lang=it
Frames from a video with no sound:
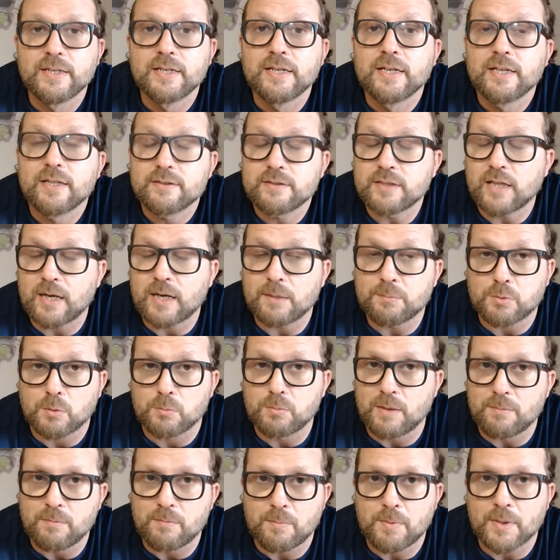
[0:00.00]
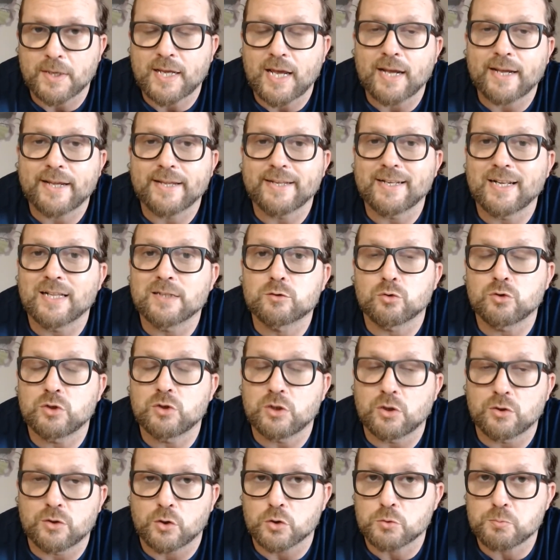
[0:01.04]
dare problemi, perché anche l'altro tiro
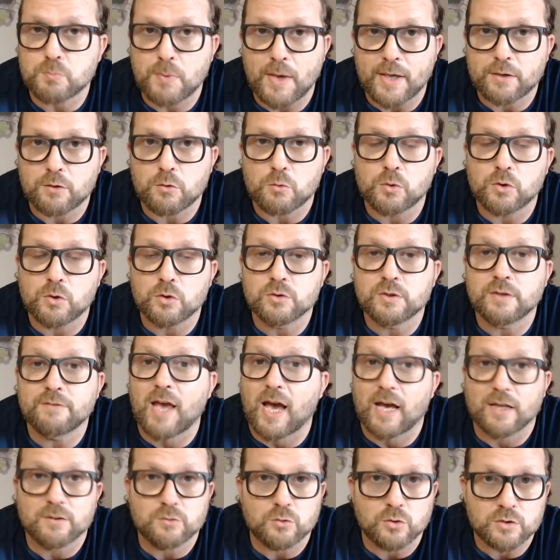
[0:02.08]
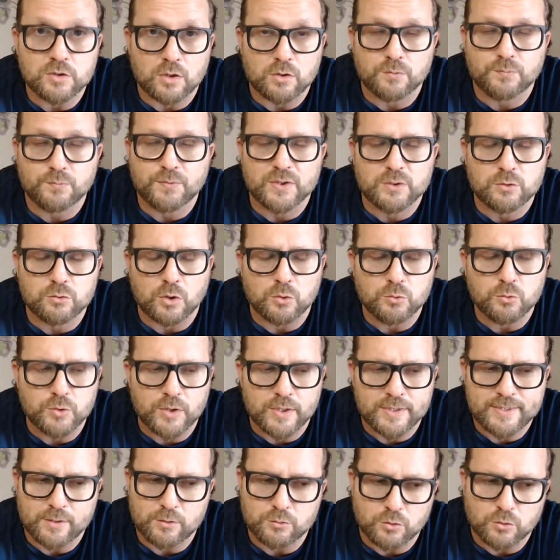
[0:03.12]
nello specchio, quello deviato, è stato fatto da lui nel
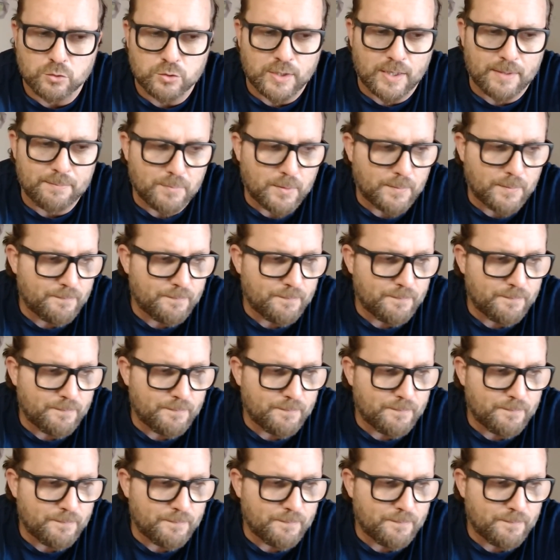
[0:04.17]
secondo tempo